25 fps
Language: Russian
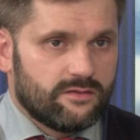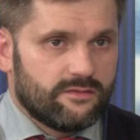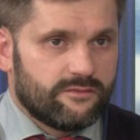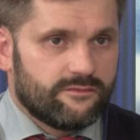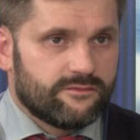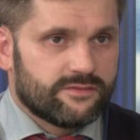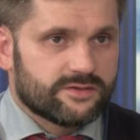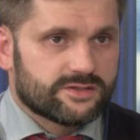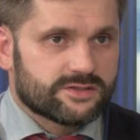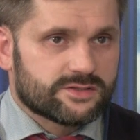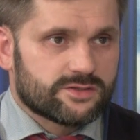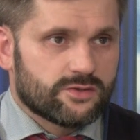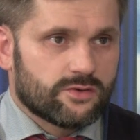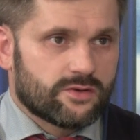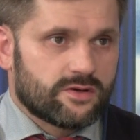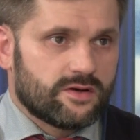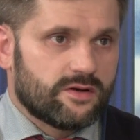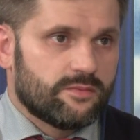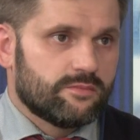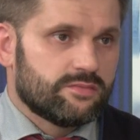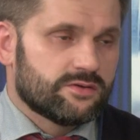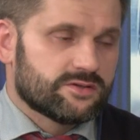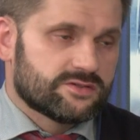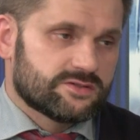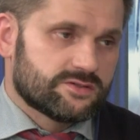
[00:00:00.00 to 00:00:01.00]

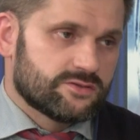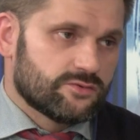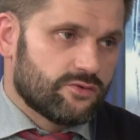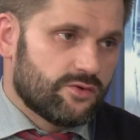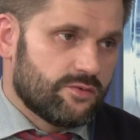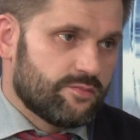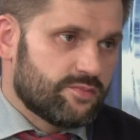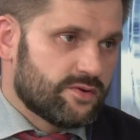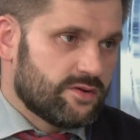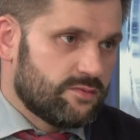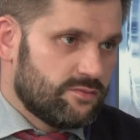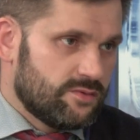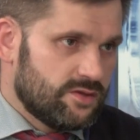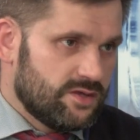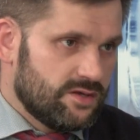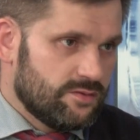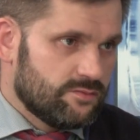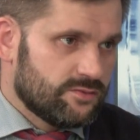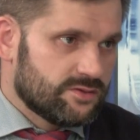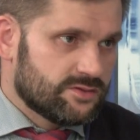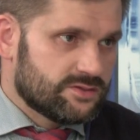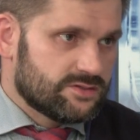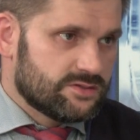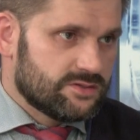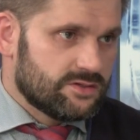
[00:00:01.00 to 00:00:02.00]
высокообластной
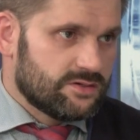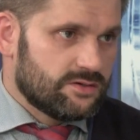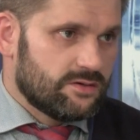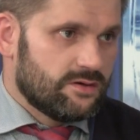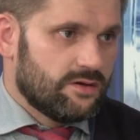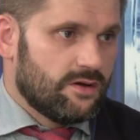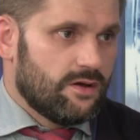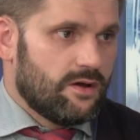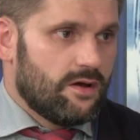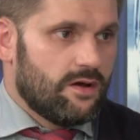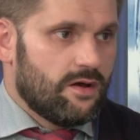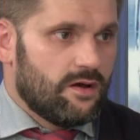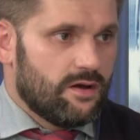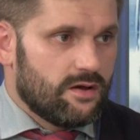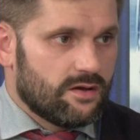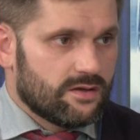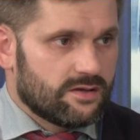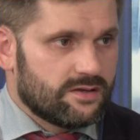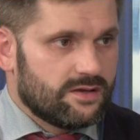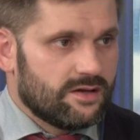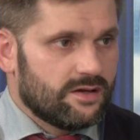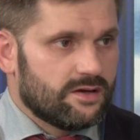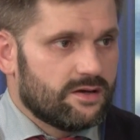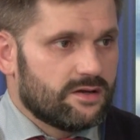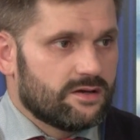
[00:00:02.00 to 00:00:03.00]
применимости
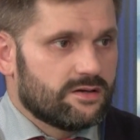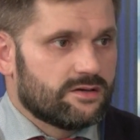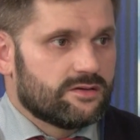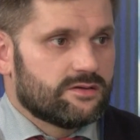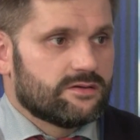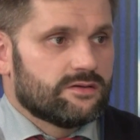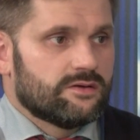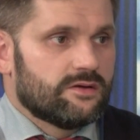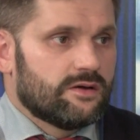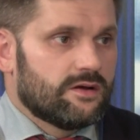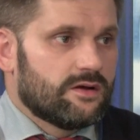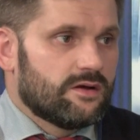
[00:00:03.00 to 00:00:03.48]
геля,